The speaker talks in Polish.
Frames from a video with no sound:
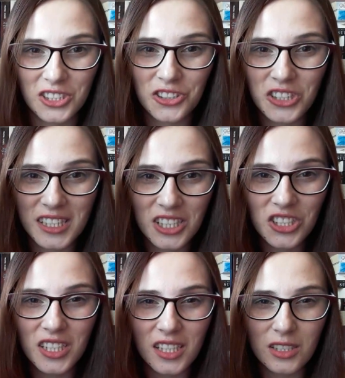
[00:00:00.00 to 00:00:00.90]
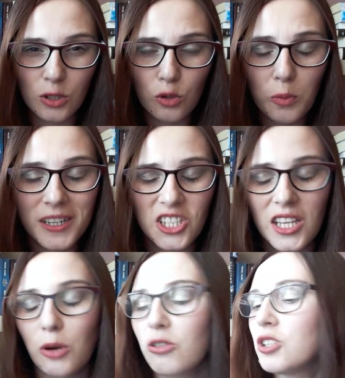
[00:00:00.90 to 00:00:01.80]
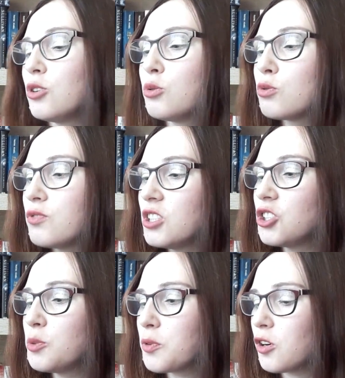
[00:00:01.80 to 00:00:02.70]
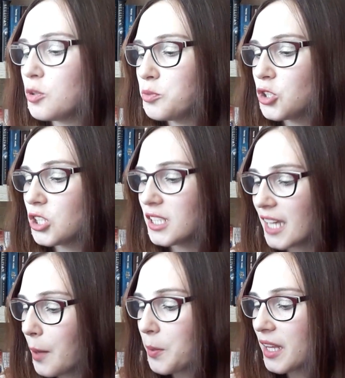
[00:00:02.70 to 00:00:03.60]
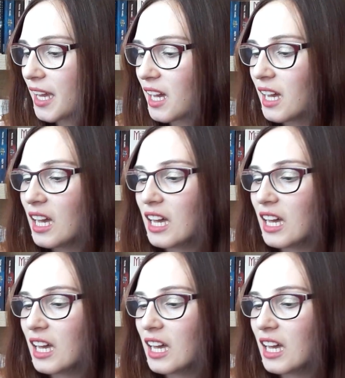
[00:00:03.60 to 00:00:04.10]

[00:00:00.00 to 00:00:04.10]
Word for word: Książka też nie jest gruba, czytało się ją równie szybko i przyjemnie,